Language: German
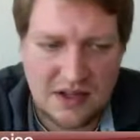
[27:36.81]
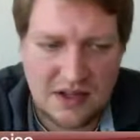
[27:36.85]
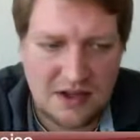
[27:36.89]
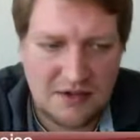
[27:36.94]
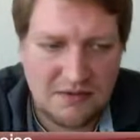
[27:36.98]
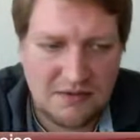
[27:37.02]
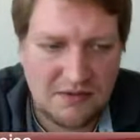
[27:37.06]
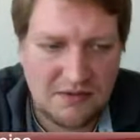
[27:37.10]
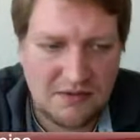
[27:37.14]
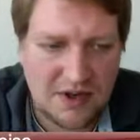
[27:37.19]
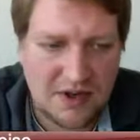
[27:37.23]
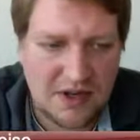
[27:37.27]

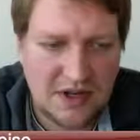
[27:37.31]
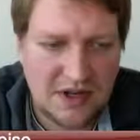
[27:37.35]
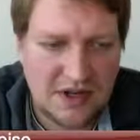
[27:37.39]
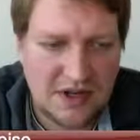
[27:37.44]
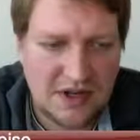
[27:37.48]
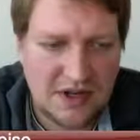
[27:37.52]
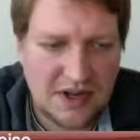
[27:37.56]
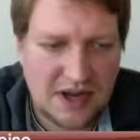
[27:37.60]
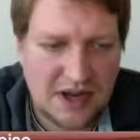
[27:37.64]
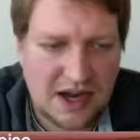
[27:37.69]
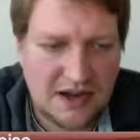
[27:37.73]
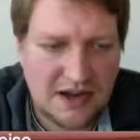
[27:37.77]
ähm, wenn
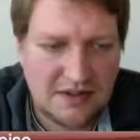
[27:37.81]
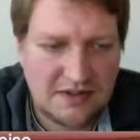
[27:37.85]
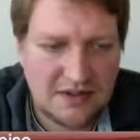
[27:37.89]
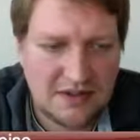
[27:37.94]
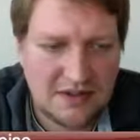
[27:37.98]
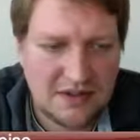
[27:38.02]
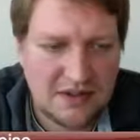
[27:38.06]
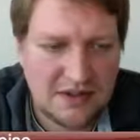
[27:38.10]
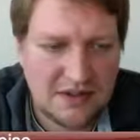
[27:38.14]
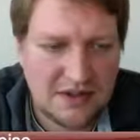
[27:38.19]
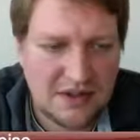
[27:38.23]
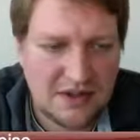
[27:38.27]
die
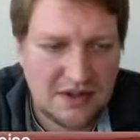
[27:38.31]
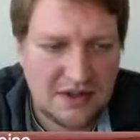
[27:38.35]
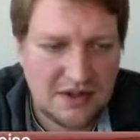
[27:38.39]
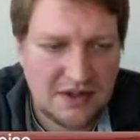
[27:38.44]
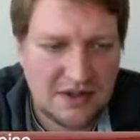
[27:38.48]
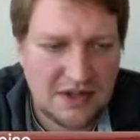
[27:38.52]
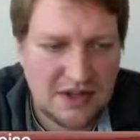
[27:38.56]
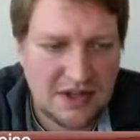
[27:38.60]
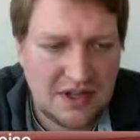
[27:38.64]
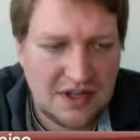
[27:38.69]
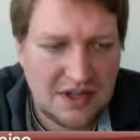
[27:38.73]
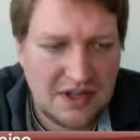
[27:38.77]

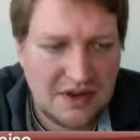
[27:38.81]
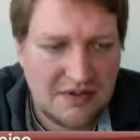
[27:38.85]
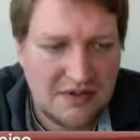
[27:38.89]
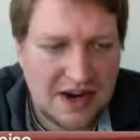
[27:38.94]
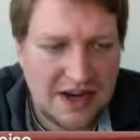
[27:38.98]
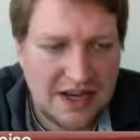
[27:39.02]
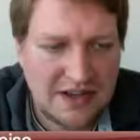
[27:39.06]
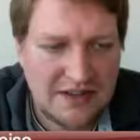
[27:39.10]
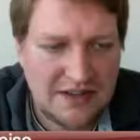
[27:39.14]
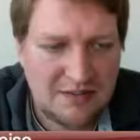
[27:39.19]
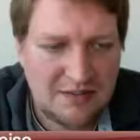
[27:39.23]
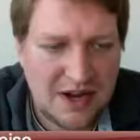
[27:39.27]
Tafel
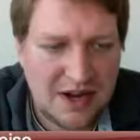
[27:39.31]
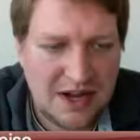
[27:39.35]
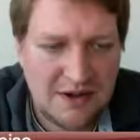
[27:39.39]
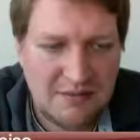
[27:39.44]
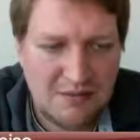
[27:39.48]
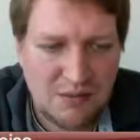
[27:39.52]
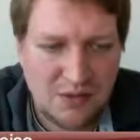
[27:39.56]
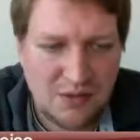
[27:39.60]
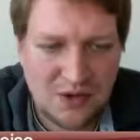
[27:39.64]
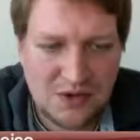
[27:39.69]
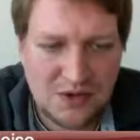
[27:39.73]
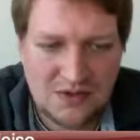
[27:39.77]
weiß
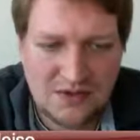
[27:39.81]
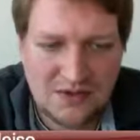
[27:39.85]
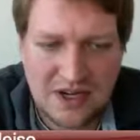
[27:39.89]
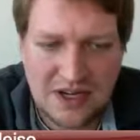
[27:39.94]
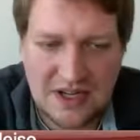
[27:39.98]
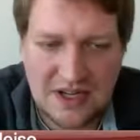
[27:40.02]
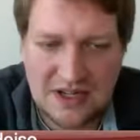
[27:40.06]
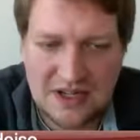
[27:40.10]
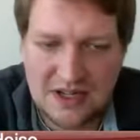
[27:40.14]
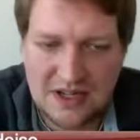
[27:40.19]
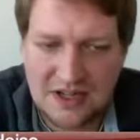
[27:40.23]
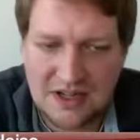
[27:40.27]
bleiben muss,
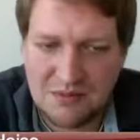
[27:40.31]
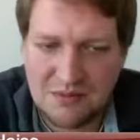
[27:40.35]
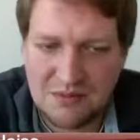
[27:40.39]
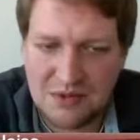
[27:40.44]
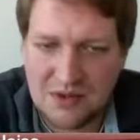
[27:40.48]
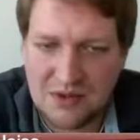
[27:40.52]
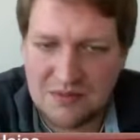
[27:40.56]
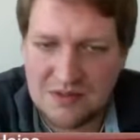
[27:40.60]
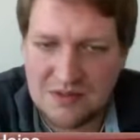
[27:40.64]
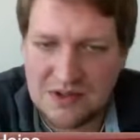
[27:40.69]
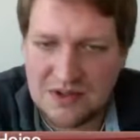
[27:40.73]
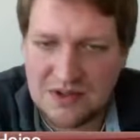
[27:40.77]
weil
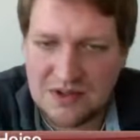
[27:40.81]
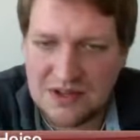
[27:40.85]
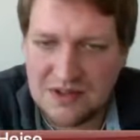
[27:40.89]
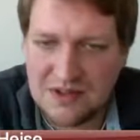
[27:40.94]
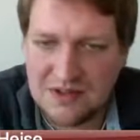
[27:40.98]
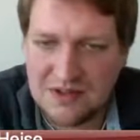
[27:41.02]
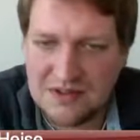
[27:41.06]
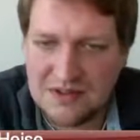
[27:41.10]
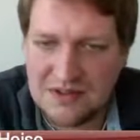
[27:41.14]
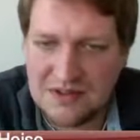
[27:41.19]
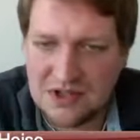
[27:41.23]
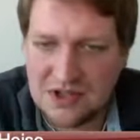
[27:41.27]
ähm, im Sinne
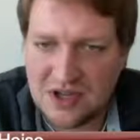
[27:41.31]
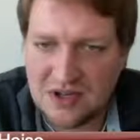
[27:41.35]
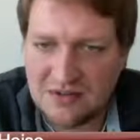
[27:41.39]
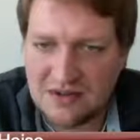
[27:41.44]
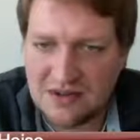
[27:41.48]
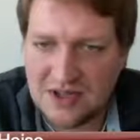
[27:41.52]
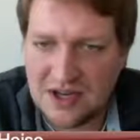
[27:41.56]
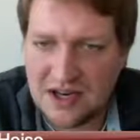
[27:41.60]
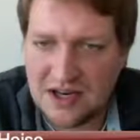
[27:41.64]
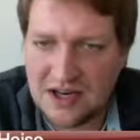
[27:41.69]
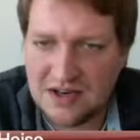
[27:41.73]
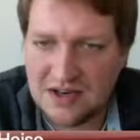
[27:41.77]
der
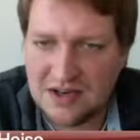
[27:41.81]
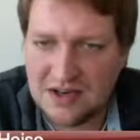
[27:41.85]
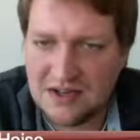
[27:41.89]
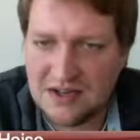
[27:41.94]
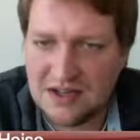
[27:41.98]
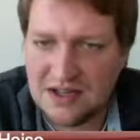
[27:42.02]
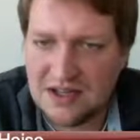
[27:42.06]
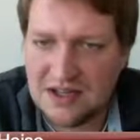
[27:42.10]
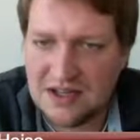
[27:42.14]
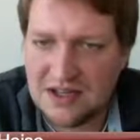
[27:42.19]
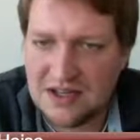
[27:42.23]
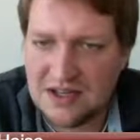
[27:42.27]
Wissenschaft
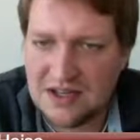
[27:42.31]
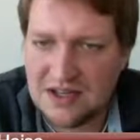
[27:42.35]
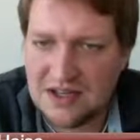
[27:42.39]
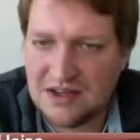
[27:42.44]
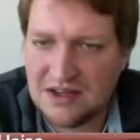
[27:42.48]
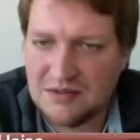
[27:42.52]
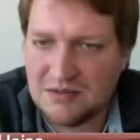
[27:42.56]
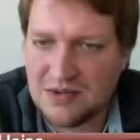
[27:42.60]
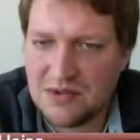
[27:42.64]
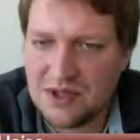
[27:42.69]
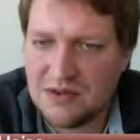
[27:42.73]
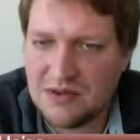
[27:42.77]
keine
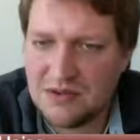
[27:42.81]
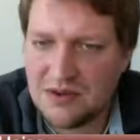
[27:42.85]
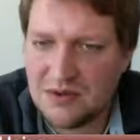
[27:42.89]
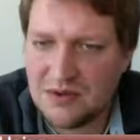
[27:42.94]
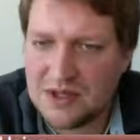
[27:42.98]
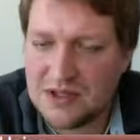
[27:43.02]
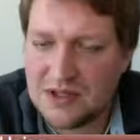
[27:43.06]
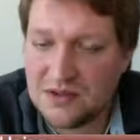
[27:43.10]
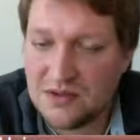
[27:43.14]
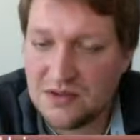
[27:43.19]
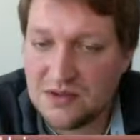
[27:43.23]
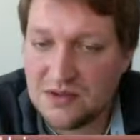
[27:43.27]

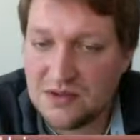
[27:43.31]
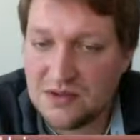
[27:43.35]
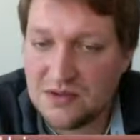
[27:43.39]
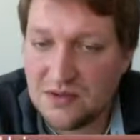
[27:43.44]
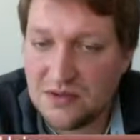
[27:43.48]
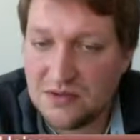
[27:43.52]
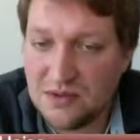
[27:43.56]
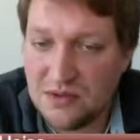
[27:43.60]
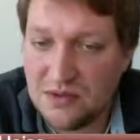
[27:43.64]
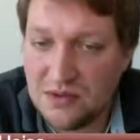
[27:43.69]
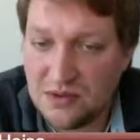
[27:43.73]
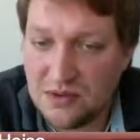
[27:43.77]
Informationen zur
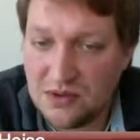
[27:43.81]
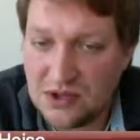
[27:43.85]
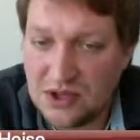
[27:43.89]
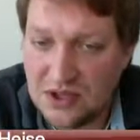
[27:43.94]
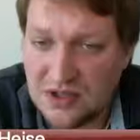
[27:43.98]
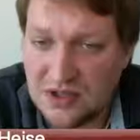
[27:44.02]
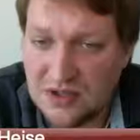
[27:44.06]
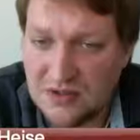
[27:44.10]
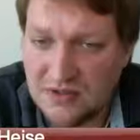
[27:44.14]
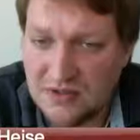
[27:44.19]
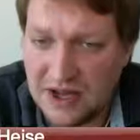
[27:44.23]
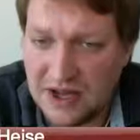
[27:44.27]
Verfügung
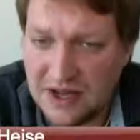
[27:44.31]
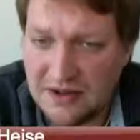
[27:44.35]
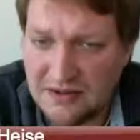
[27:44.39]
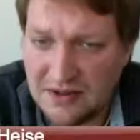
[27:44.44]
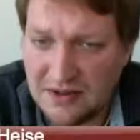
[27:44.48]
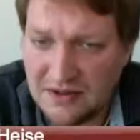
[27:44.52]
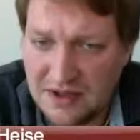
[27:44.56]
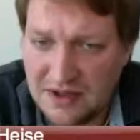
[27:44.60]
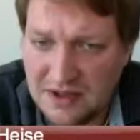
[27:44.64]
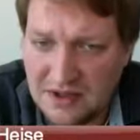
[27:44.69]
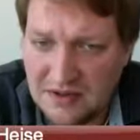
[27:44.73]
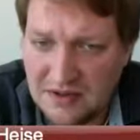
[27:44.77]
stehen, die frei
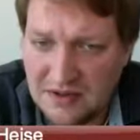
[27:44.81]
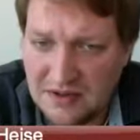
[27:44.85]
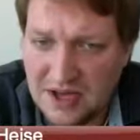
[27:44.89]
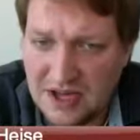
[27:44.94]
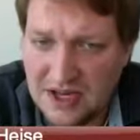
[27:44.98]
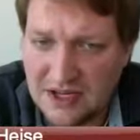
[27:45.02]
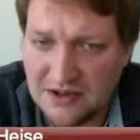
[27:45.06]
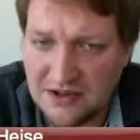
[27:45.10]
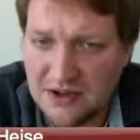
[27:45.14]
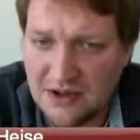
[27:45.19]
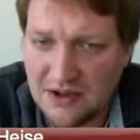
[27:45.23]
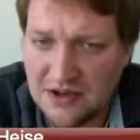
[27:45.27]
verwendet
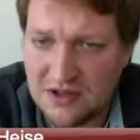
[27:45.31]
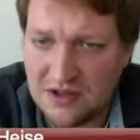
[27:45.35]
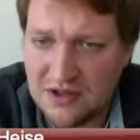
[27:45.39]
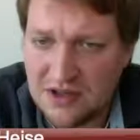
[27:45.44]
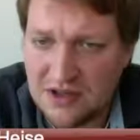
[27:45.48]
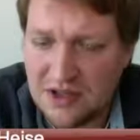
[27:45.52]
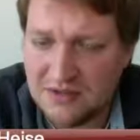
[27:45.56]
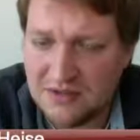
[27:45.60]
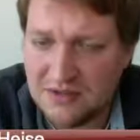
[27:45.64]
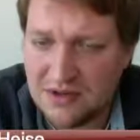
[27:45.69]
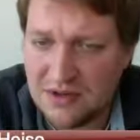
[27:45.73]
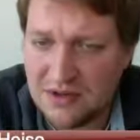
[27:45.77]
werden können,
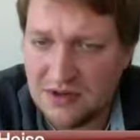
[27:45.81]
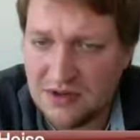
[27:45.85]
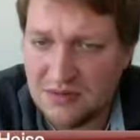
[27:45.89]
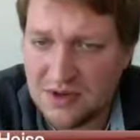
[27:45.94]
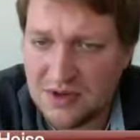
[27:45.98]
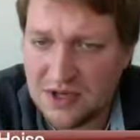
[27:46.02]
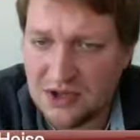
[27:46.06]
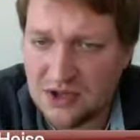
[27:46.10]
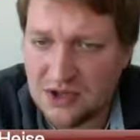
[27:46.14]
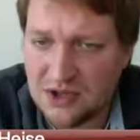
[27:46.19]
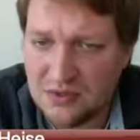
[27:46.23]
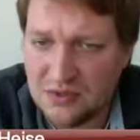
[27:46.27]
die dann
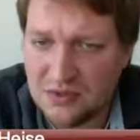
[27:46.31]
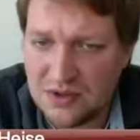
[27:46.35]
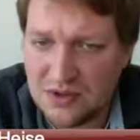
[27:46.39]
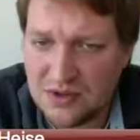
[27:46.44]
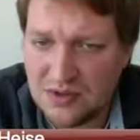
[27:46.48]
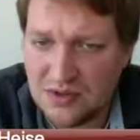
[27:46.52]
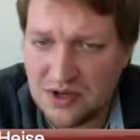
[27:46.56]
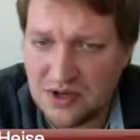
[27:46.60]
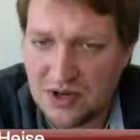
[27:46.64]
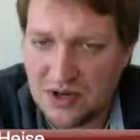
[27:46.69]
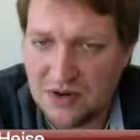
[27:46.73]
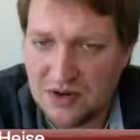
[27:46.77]
wiederum an
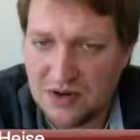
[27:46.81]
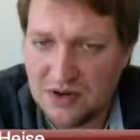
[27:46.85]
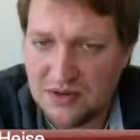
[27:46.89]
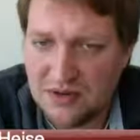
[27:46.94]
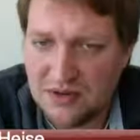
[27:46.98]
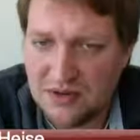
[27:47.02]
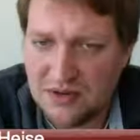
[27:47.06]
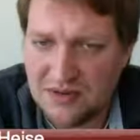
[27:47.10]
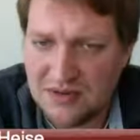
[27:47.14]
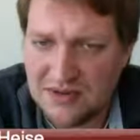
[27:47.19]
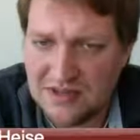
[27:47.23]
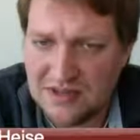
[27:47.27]
Schulen oder auch an
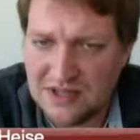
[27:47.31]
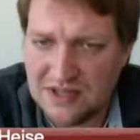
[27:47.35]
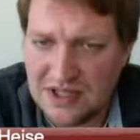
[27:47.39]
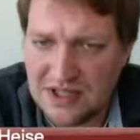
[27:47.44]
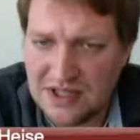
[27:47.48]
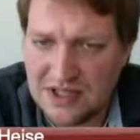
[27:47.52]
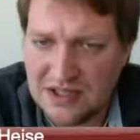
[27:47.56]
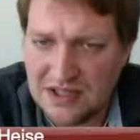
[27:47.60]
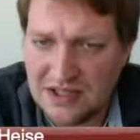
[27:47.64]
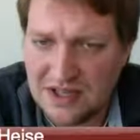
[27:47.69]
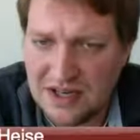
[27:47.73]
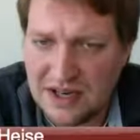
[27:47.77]

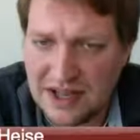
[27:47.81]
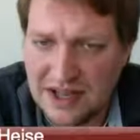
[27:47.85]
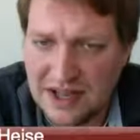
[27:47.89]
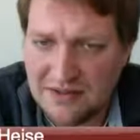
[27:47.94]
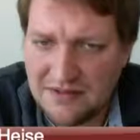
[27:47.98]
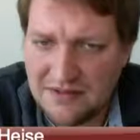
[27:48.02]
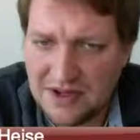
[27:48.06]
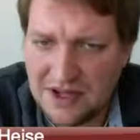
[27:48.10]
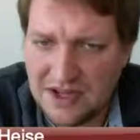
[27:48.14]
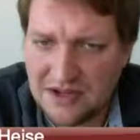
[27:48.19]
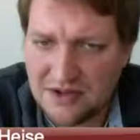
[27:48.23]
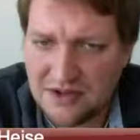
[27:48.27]
Universitäten
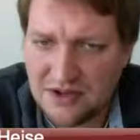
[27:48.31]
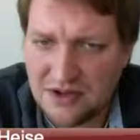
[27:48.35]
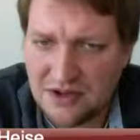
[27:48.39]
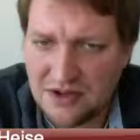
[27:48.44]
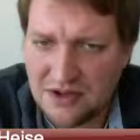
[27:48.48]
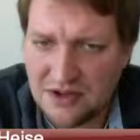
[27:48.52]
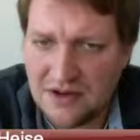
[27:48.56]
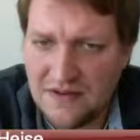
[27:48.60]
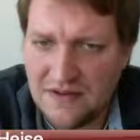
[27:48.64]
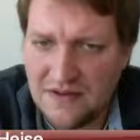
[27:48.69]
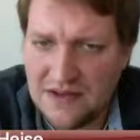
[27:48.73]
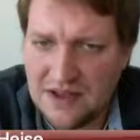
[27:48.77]
gelehrt werden
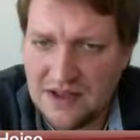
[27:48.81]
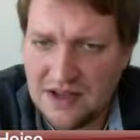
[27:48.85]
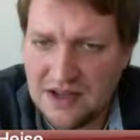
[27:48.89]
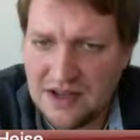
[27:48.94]
können,